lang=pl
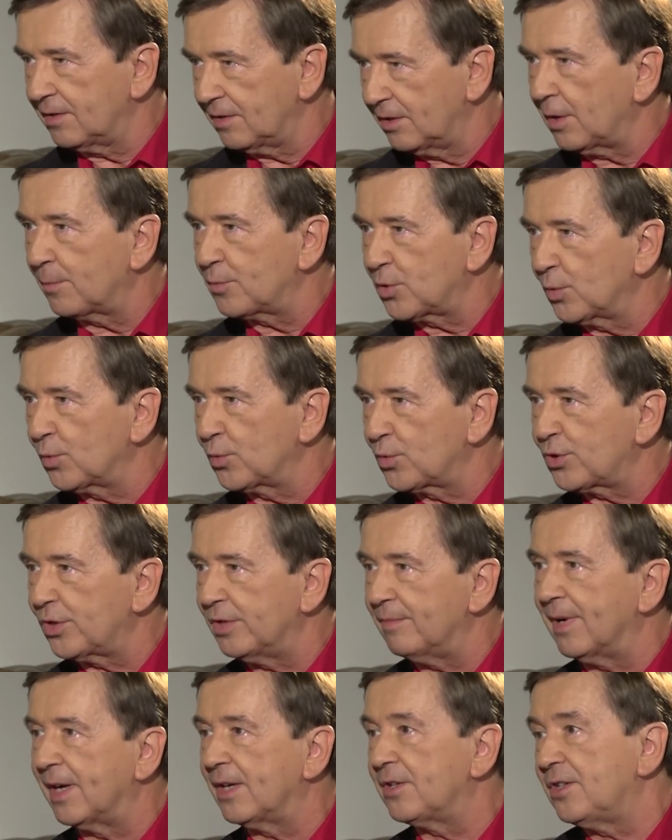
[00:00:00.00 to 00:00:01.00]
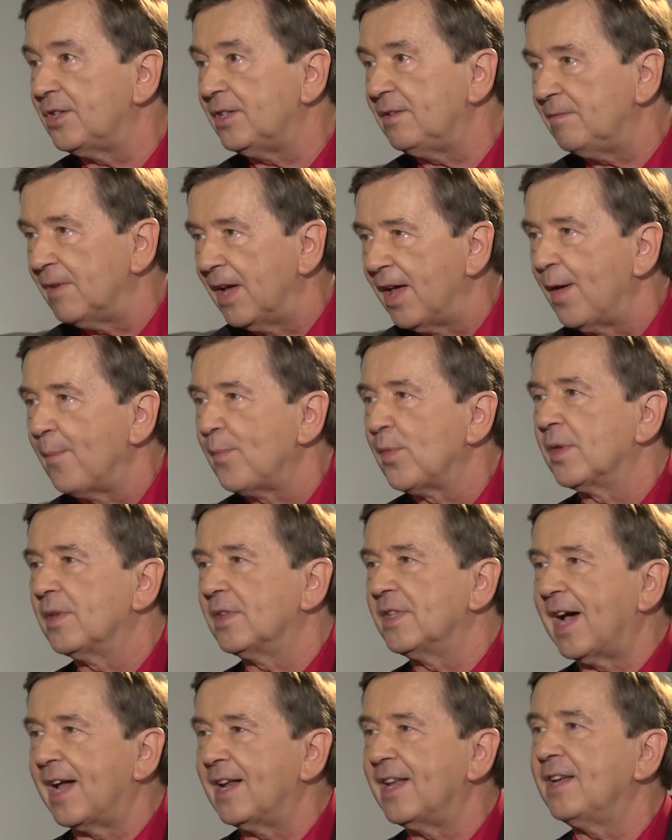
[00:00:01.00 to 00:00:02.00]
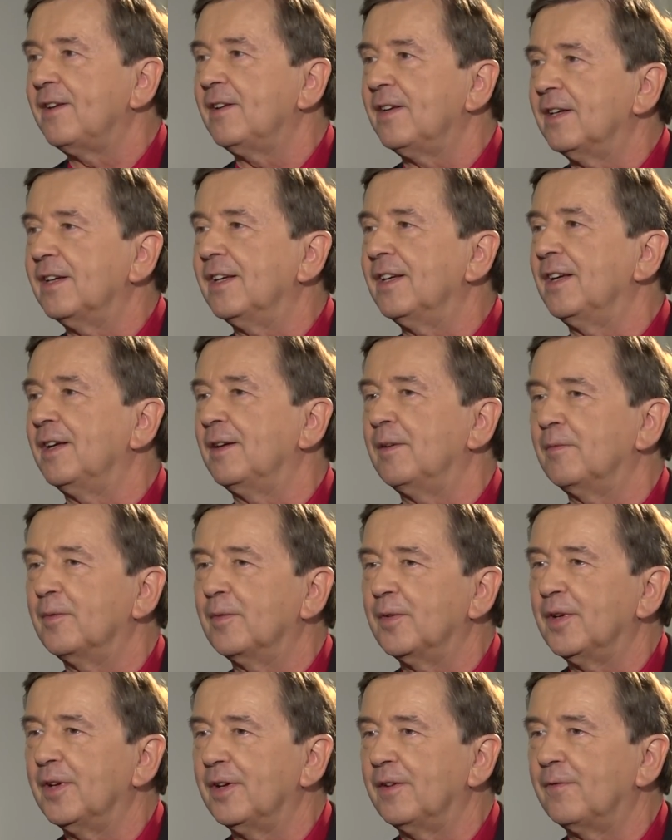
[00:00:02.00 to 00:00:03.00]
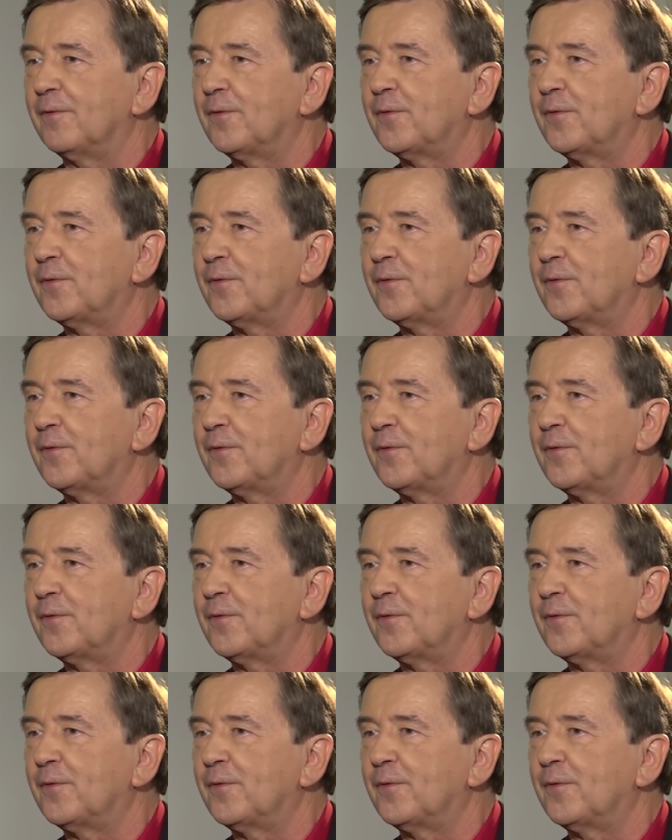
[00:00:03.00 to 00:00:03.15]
dobrze utrzymać i dalej yy,